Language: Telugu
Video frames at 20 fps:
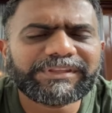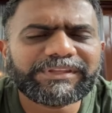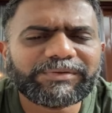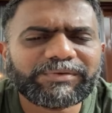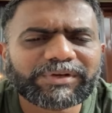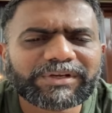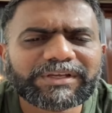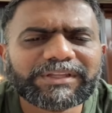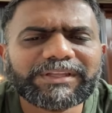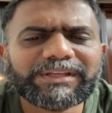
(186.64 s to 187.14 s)

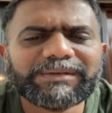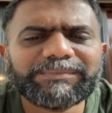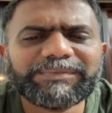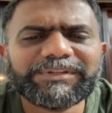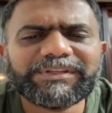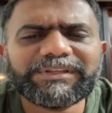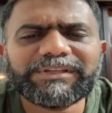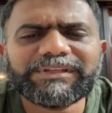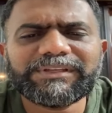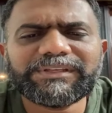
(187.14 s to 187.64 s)
ప్రతి ఒక్కదాని
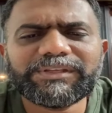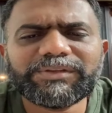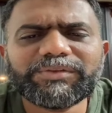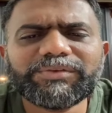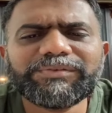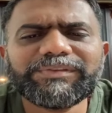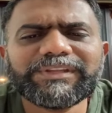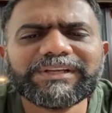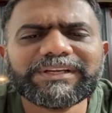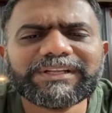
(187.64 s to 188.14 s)
మీద
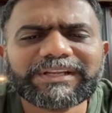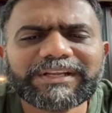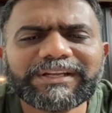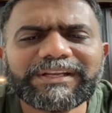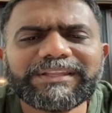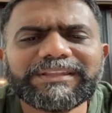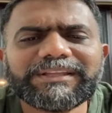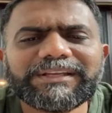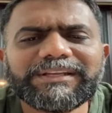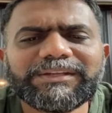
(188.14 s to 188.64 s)
ఏదో విధంగా
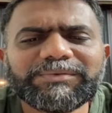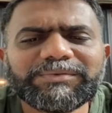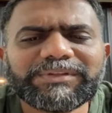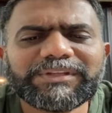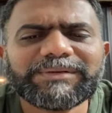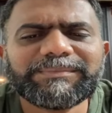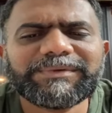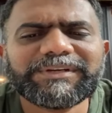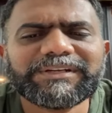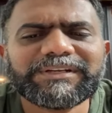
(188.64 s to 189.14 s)
రన్ అవుతానే
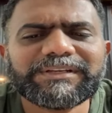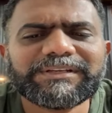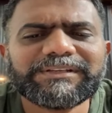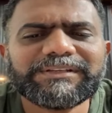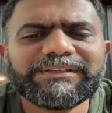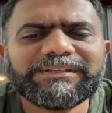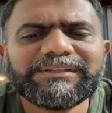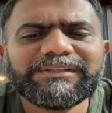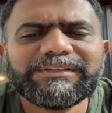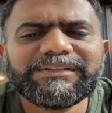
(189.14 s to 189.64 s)
ఉందన్నమాట
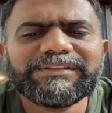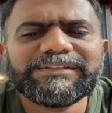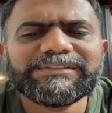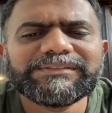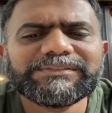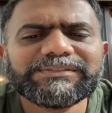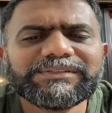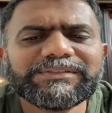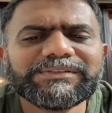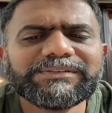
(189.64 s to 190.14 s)

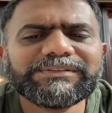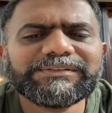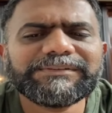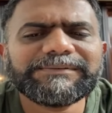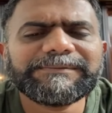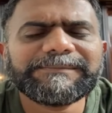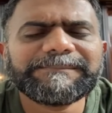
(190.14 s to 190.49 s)
సో